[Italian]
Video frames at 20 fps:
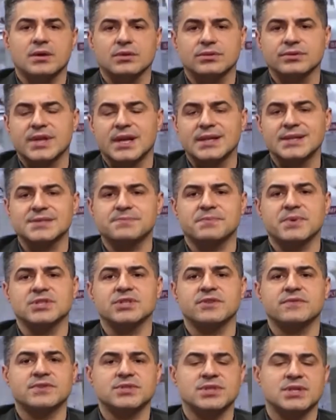i contratti
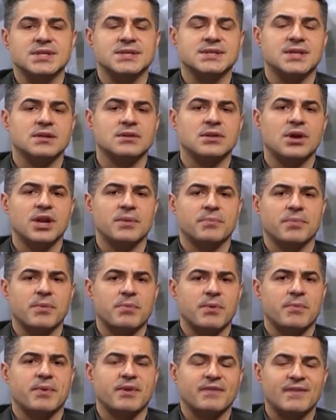specifici di settore
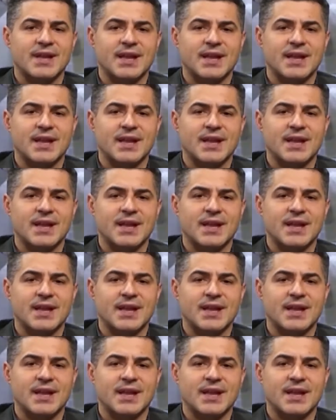proprio per